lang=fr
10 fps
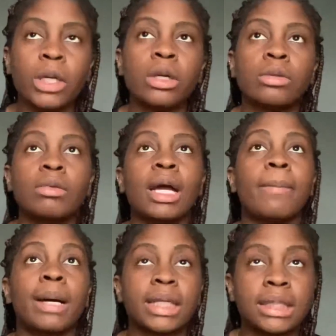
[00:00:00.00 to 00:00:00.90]
Donc à
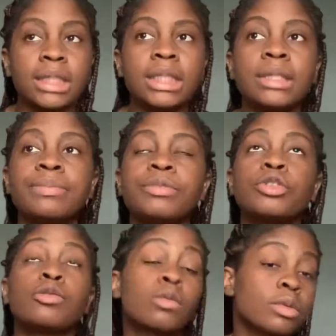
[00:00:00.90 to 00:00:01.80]
Maxi, je
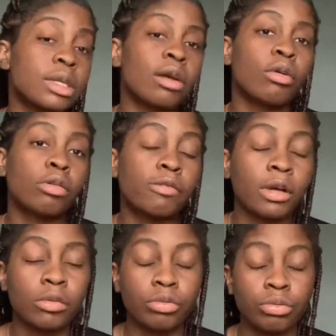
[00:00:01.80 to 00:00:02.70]
vous conseille encore une fois
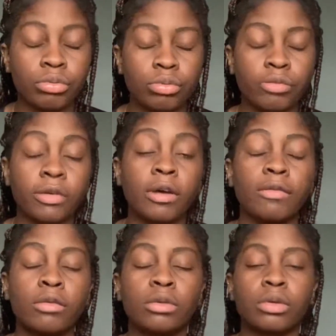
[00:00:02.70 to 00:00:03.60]
de faire
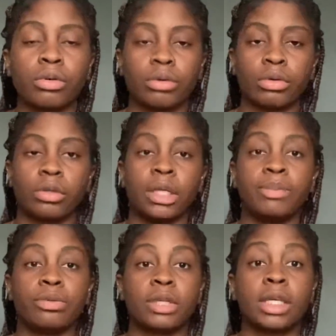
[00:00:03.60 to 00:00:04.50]
votre euh,
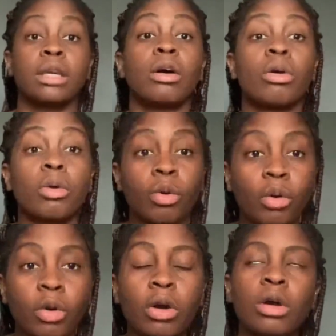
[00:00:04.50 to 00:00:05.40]
épicerie en
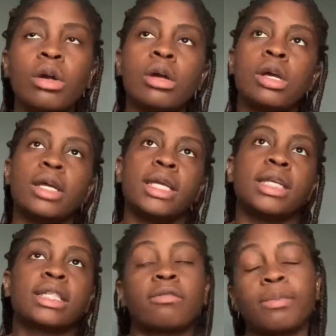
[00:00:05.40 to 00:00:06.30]
gros et
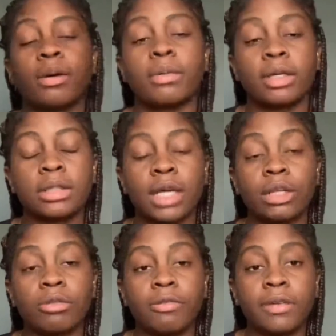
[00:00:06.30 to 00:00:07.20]
ça vous permettra
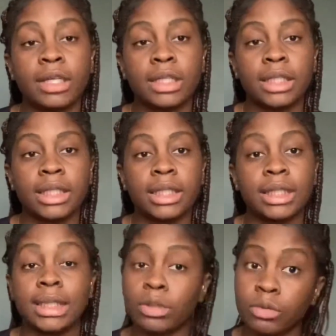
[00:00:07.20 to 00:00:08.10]
de faire des
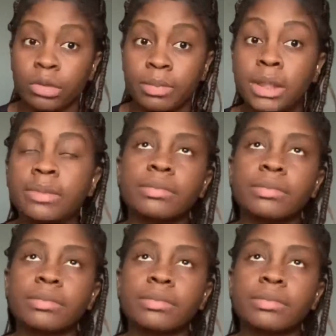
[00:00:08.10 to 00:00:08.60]
économies.